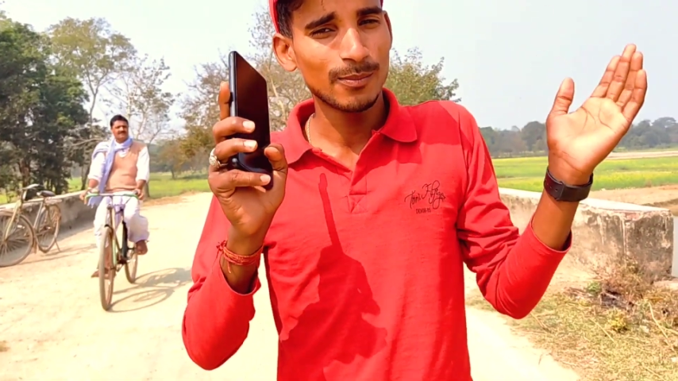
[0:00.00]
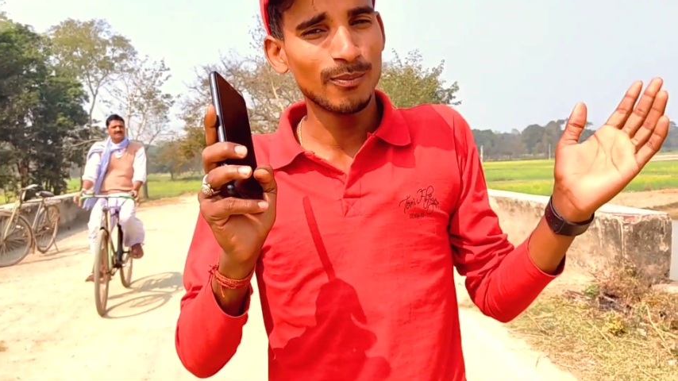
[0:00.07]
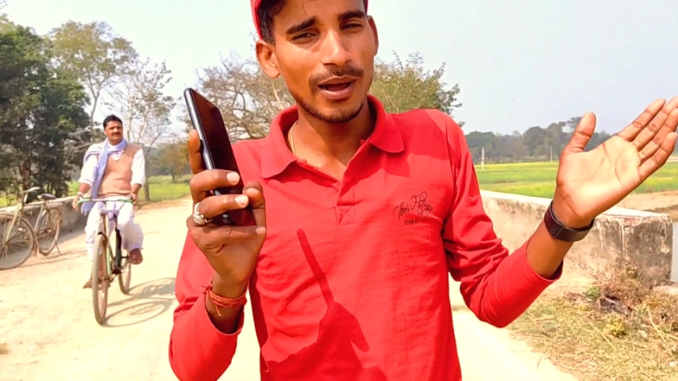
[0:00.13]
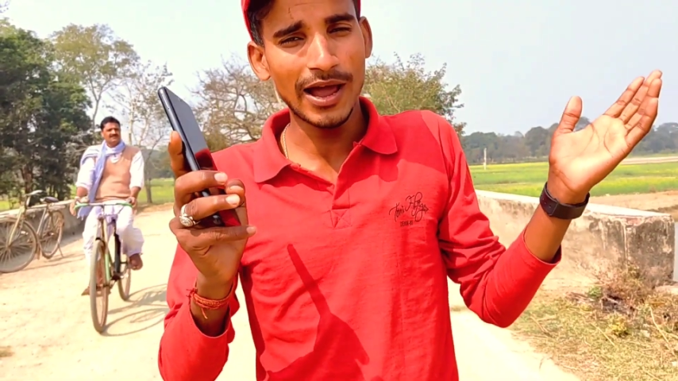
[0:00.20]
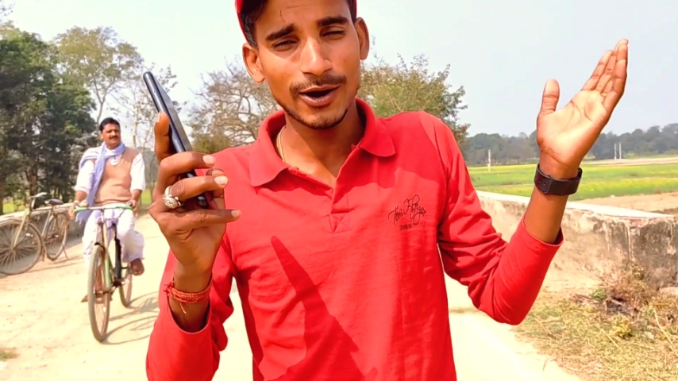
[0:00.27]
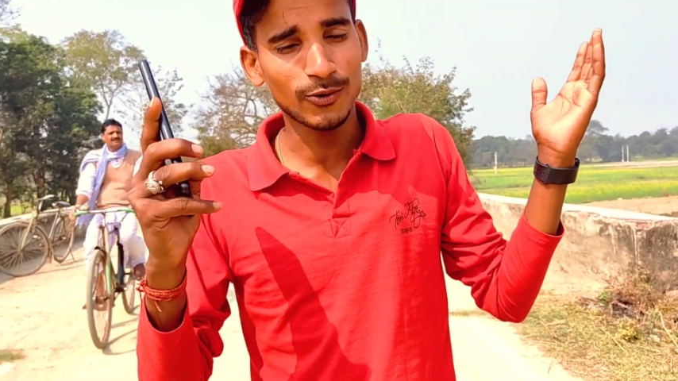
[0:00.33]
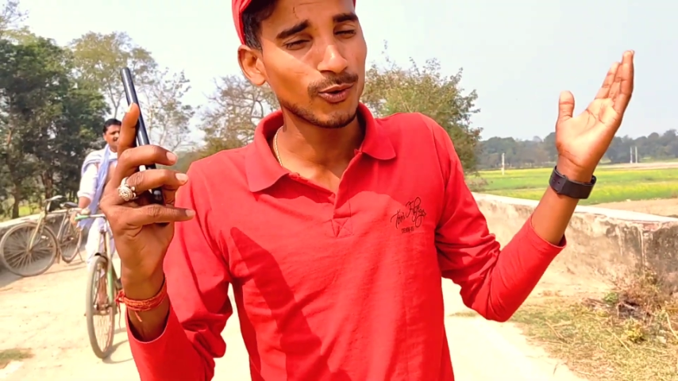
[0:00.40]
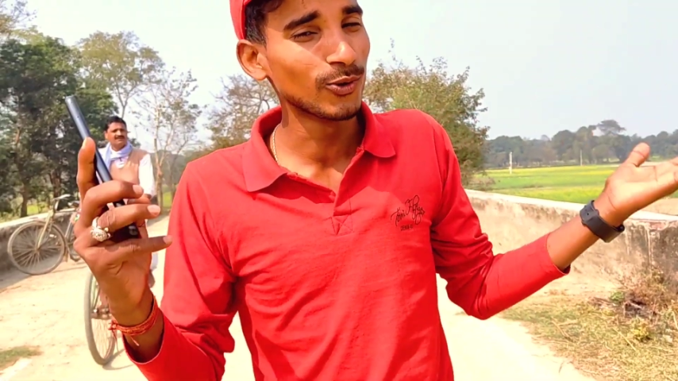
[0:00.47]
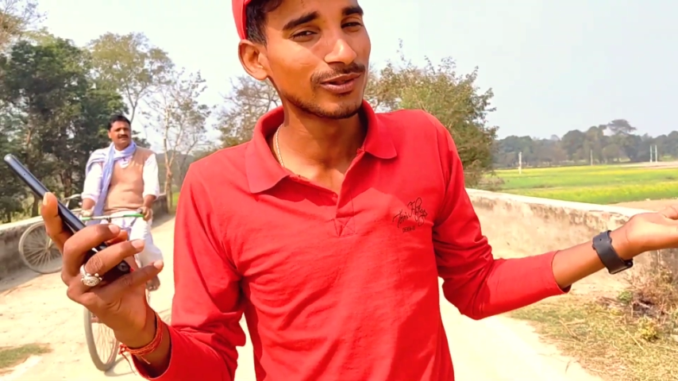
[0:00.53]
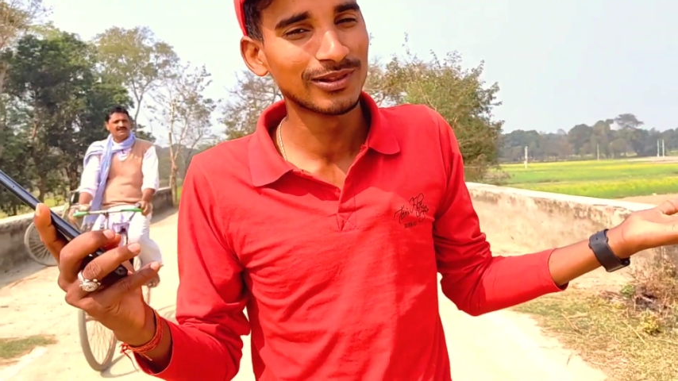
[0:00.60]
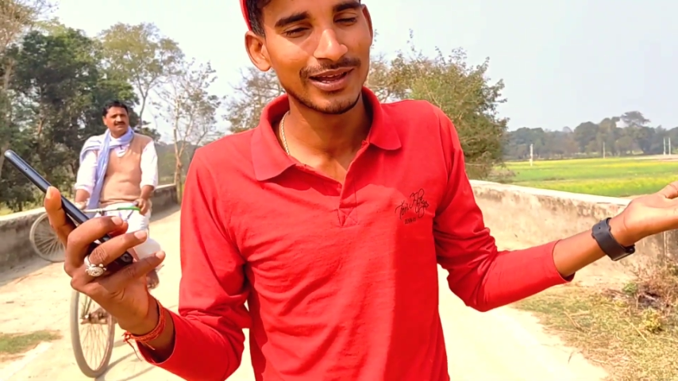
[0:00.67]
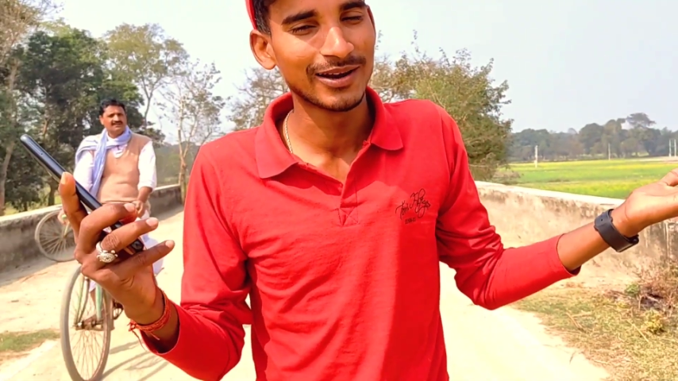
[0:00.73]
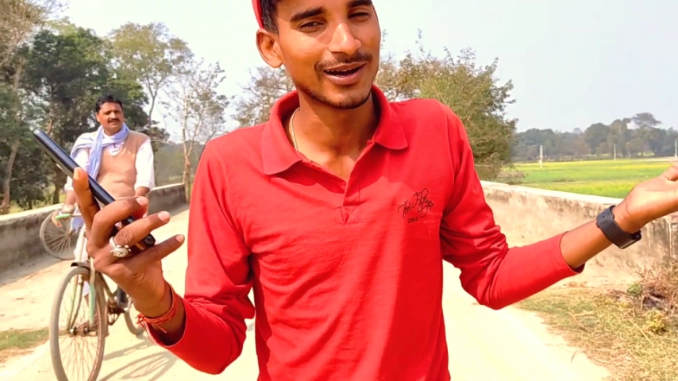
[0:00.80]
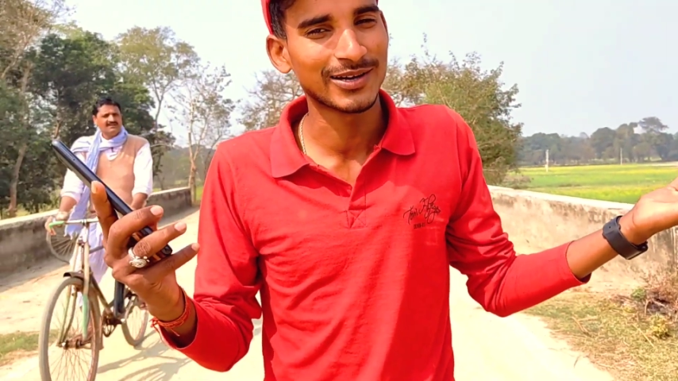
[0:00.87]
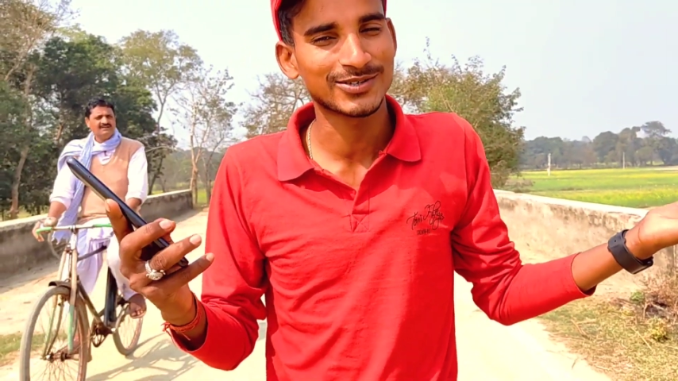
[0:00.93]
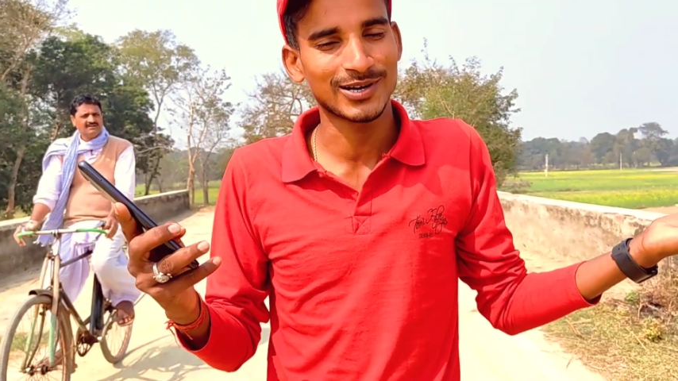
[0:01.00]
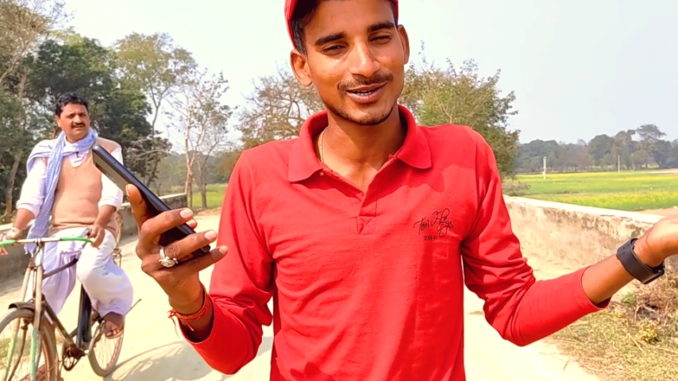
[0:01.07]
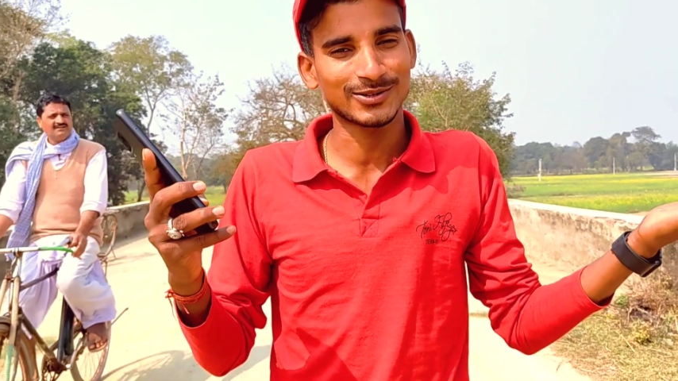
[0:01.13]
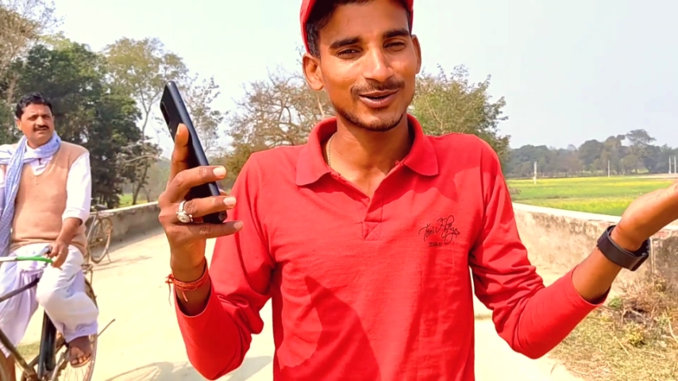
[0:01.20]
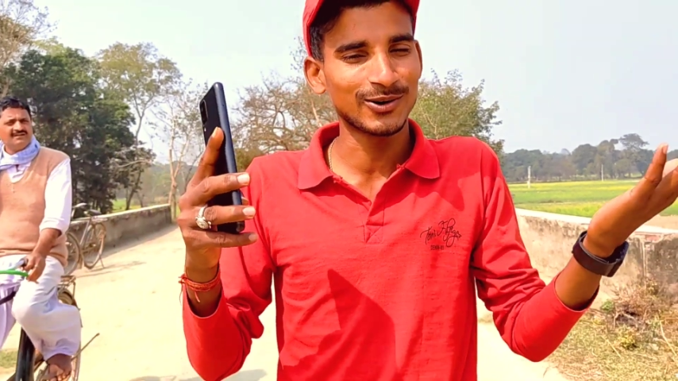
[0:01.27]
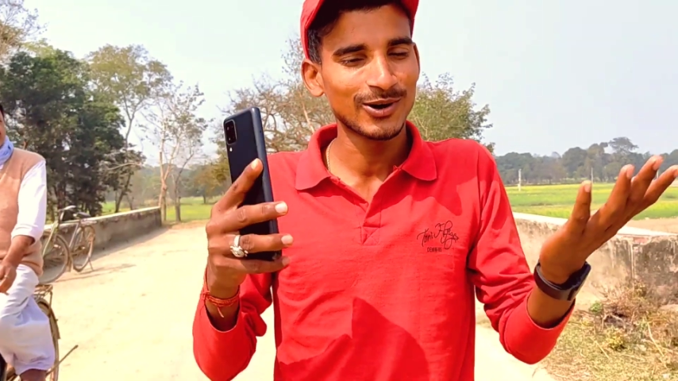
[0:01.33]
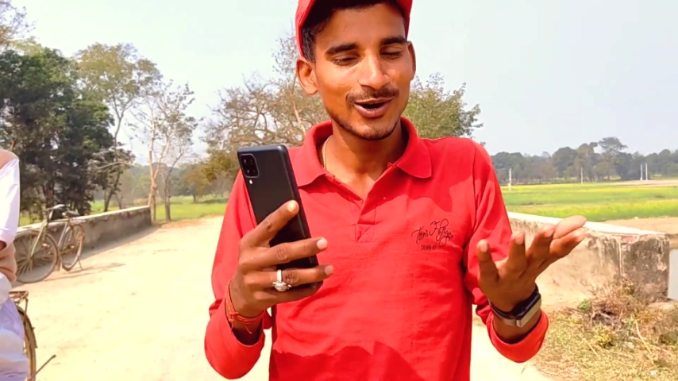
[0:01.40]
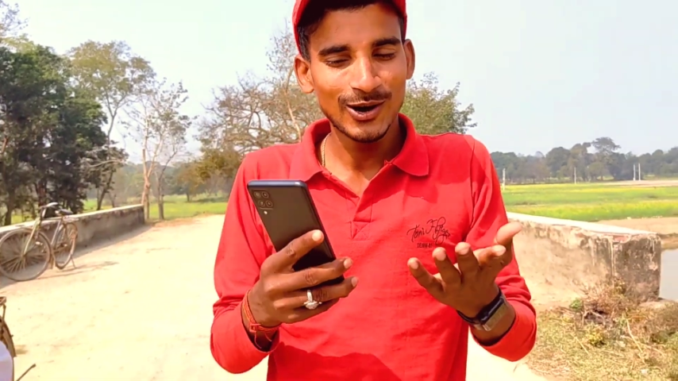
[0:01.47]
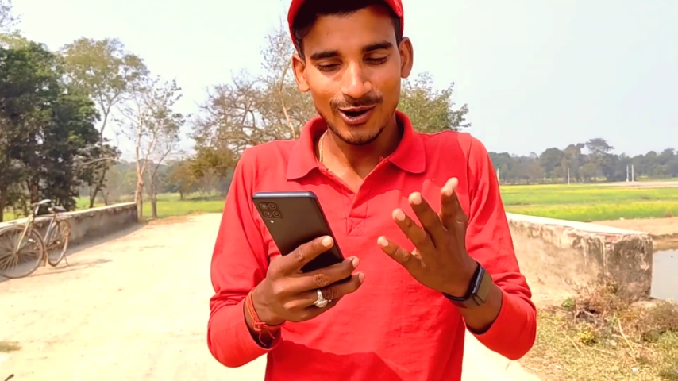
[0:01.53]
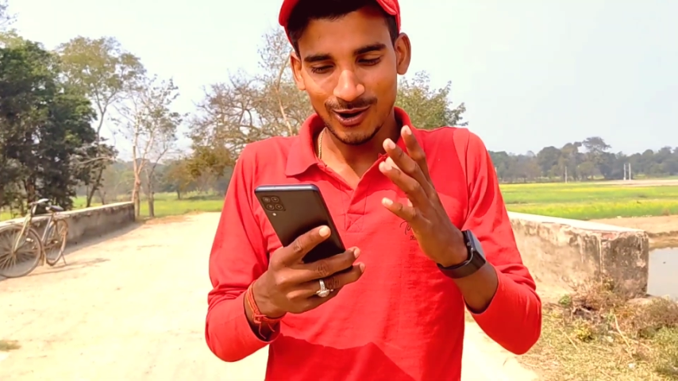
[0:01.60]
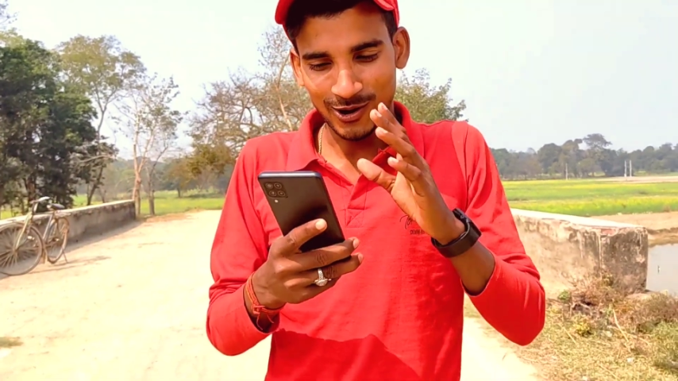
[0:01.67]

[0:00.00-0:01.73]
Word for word: मैं खुद लेना चाहता हूँ